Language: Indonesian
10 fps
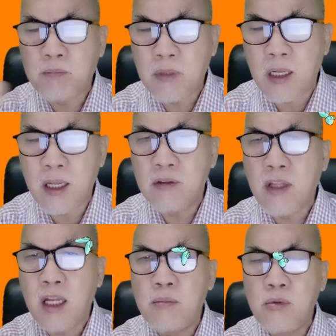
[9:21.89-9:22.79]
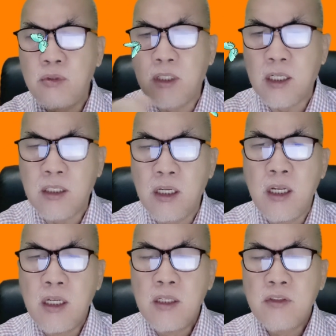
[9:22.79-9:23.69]
talentamu, dengan
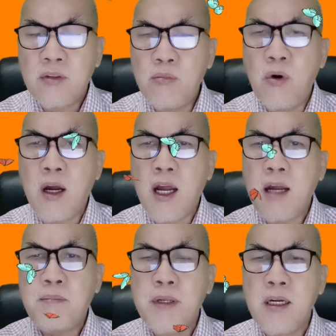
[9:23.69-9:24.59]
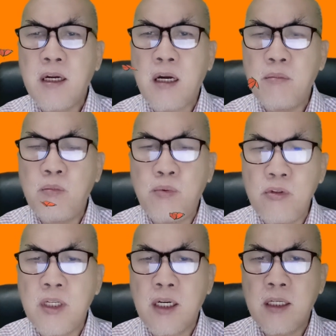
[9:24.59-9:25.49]
semua apa yang kamu
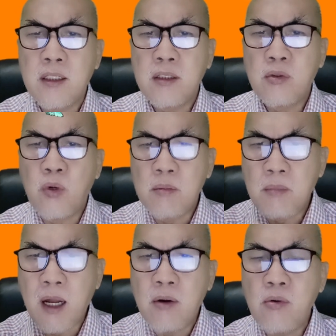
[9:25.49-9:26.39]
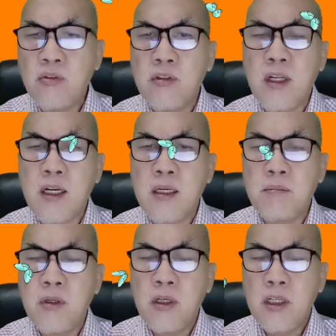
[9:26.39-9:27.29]
punya. Tuhan mau saudara
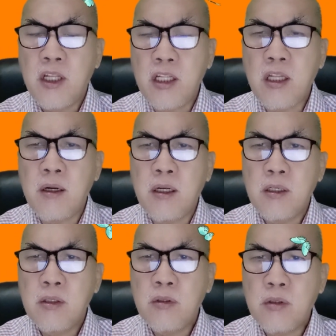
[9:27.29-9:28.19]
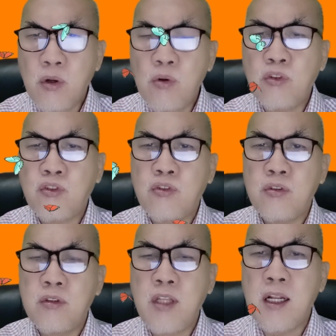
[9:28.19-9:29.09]
kita terus
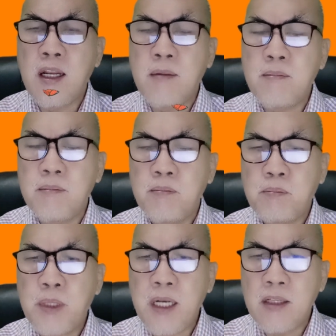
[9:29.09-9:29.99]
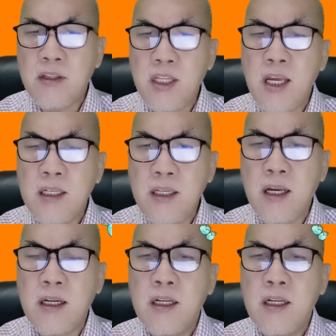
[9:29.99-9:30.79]
dalam penantiannya